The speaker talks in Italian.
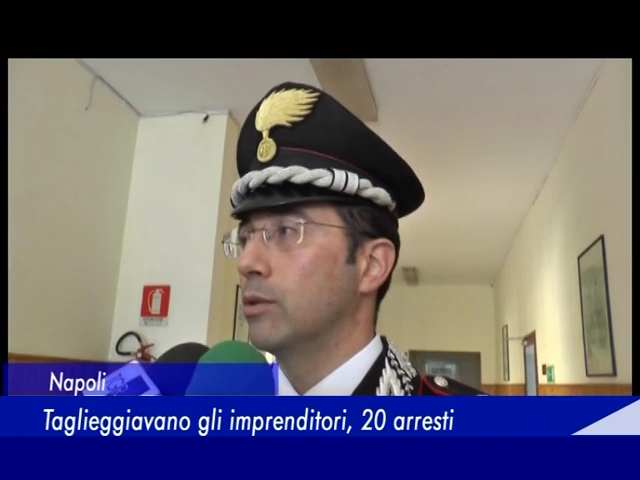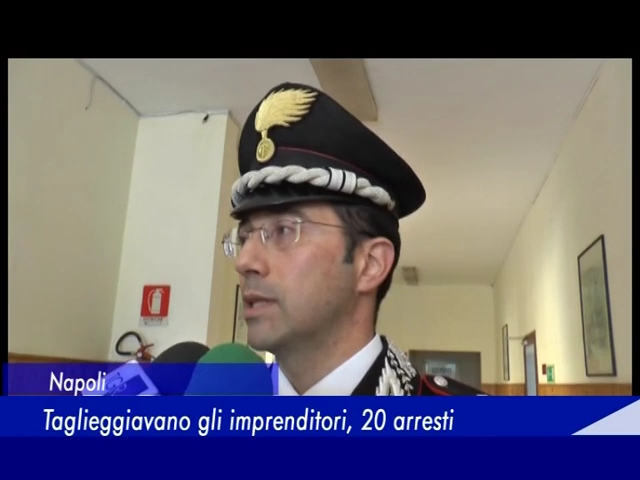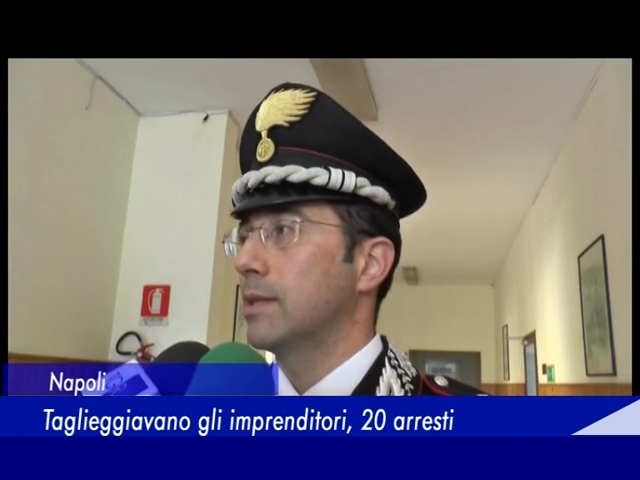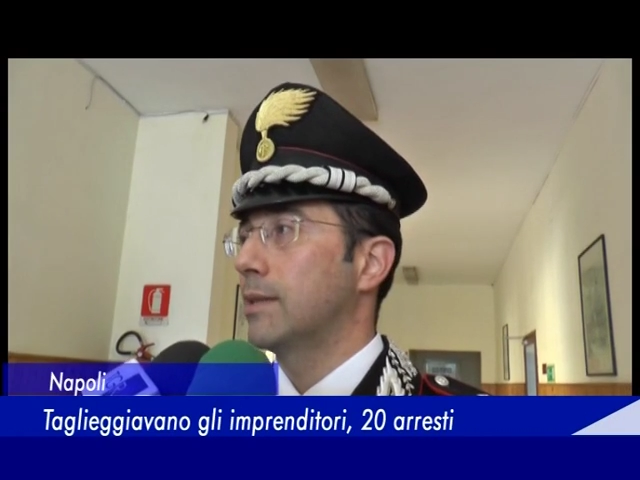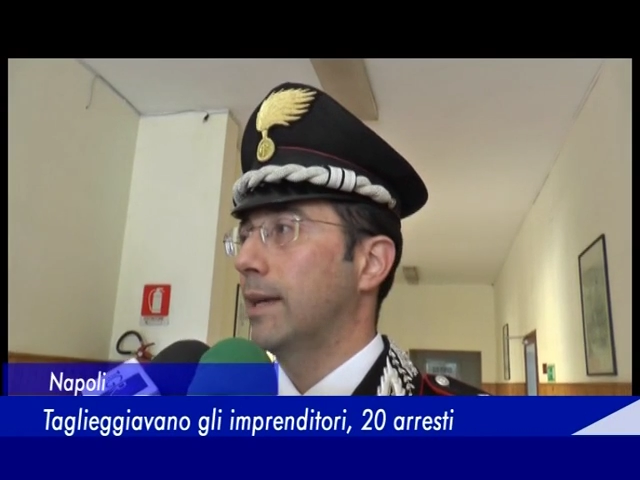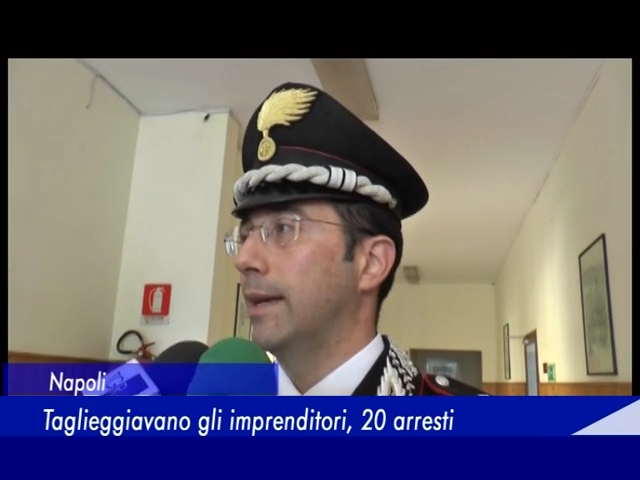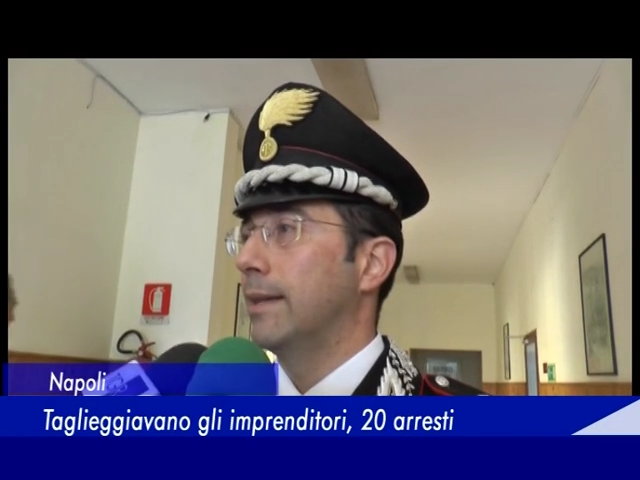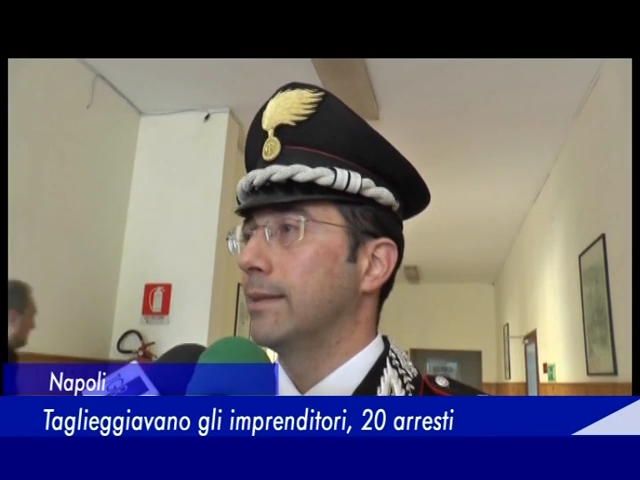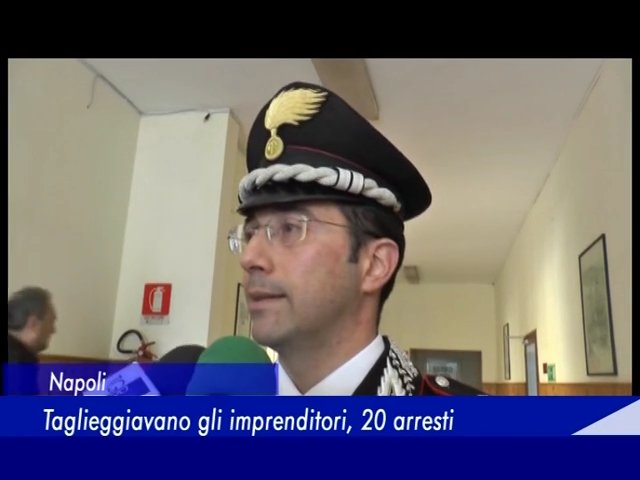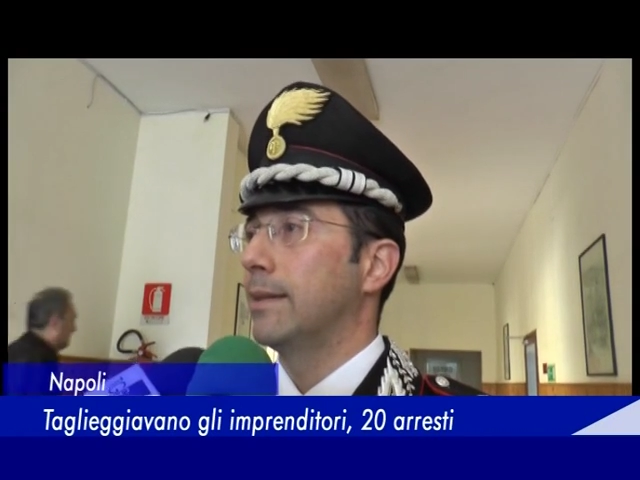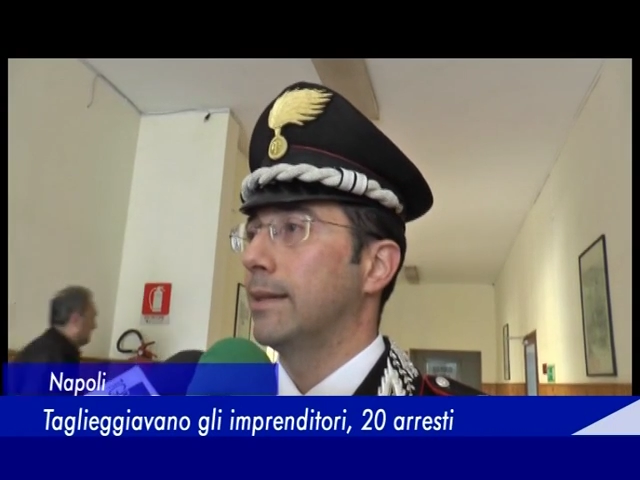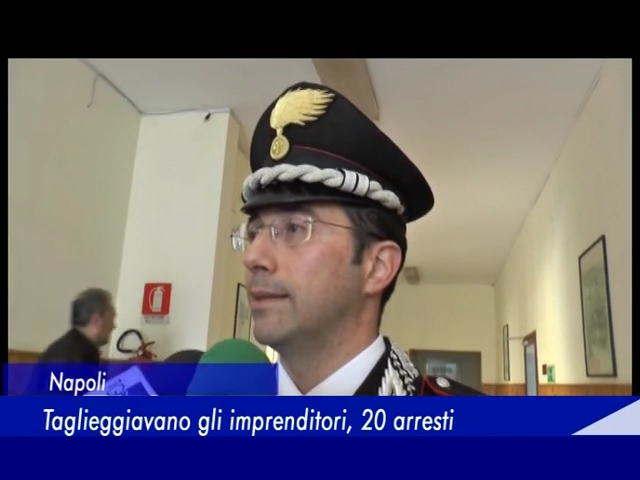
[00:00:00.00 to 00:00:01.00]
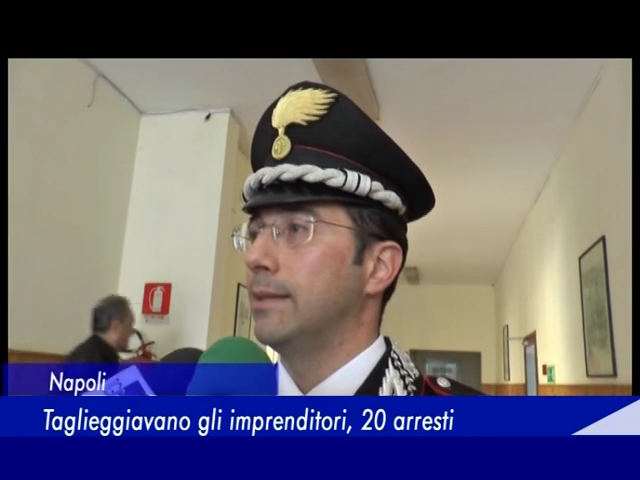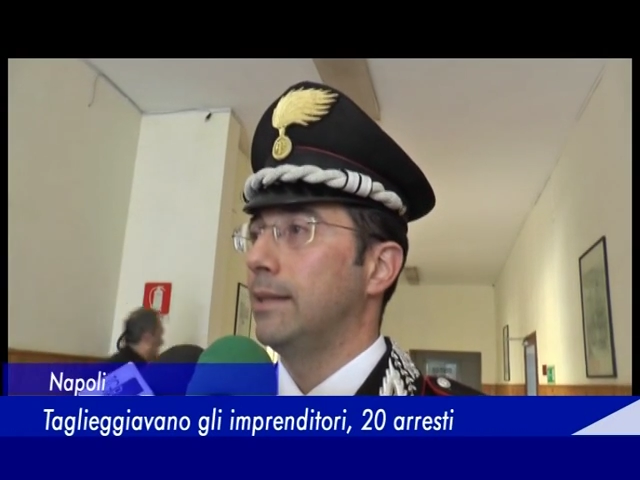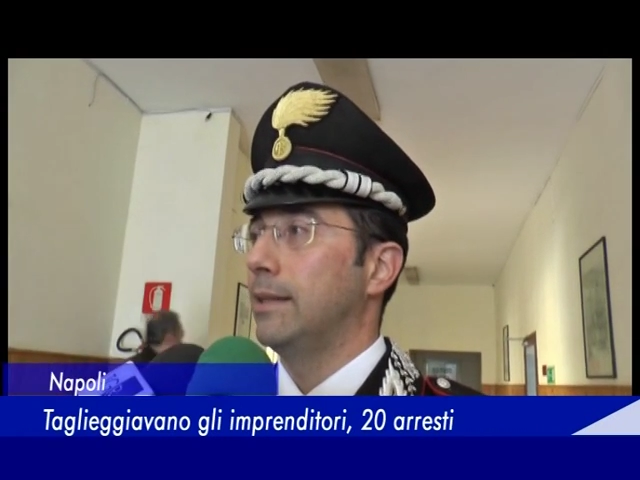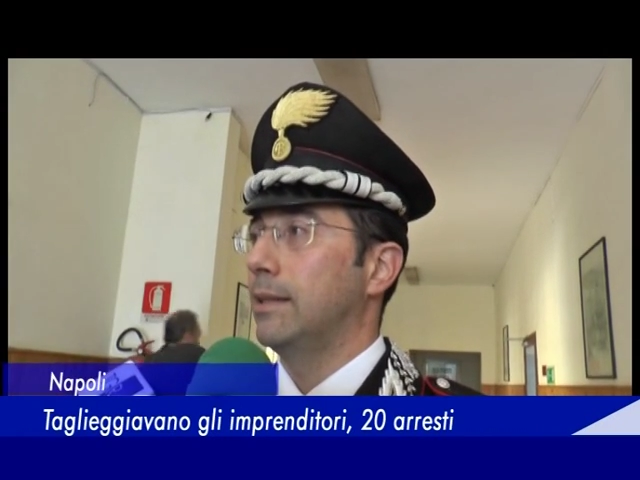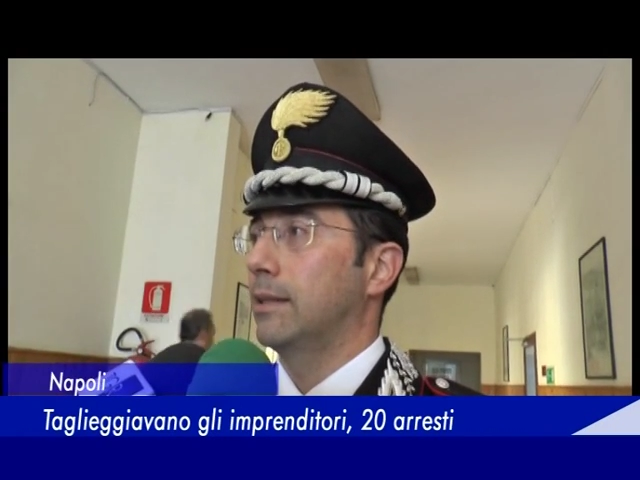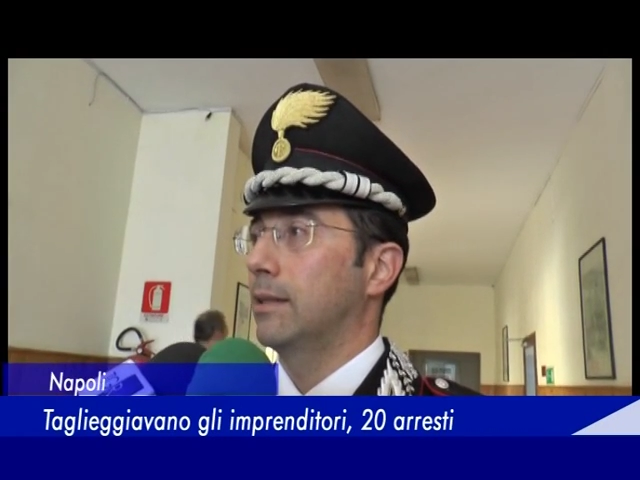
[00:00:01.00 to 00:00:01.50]
consistente
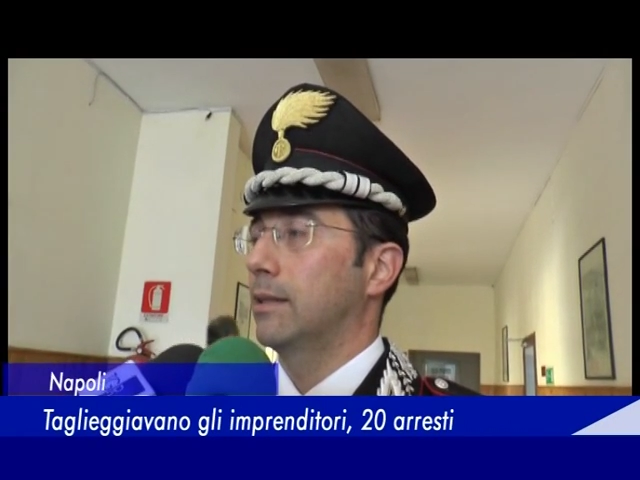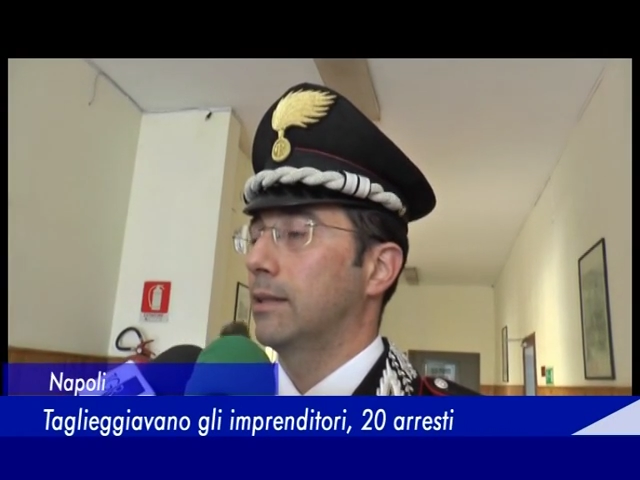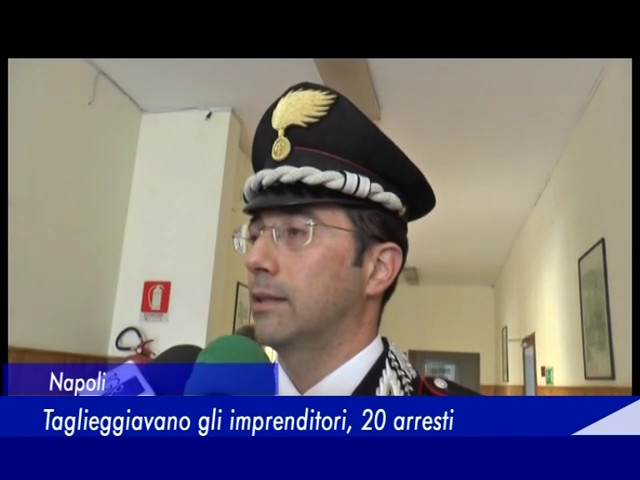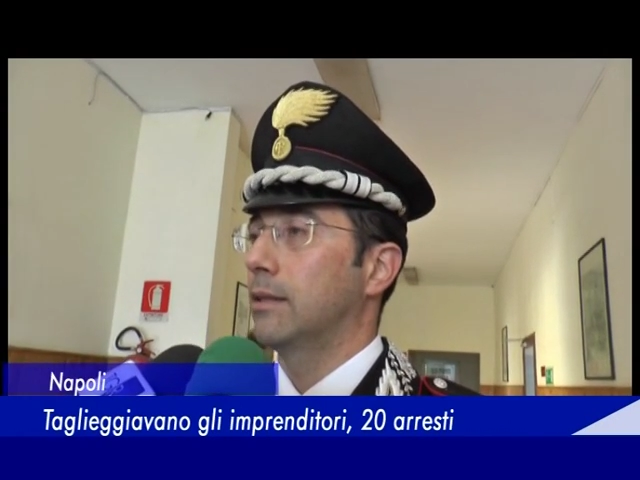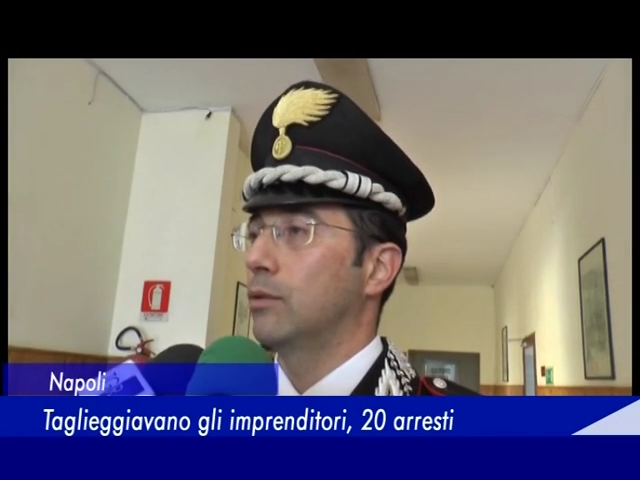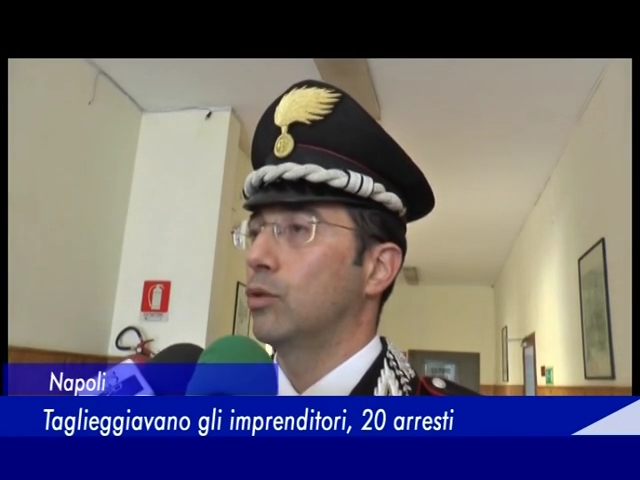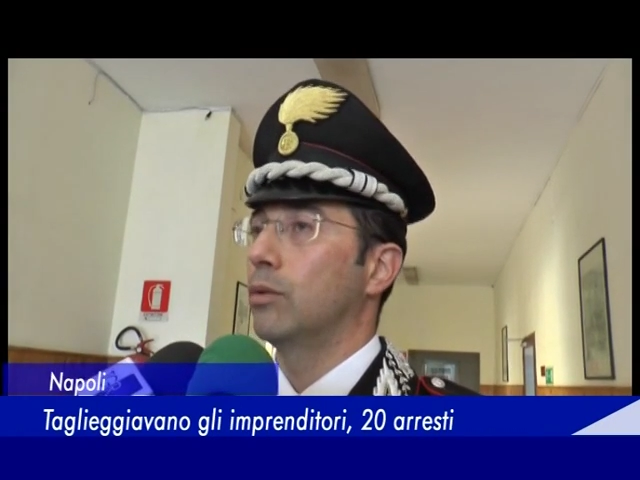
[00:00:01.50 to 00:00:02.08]
di eh,